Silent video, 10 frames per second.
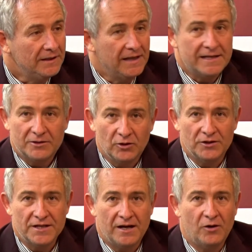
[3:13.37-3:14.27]
la
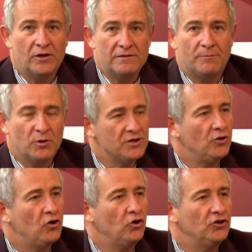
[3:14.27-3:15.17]
historia o le iba
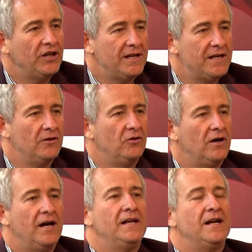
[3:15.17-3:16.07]
poniendo
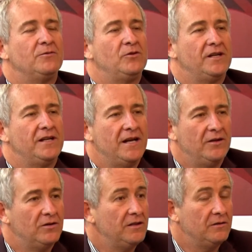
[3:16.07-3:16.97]
contenido al árbol
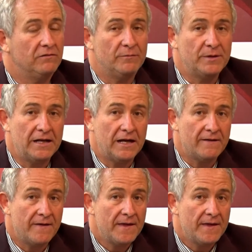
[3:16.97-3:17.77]
genealógico familiar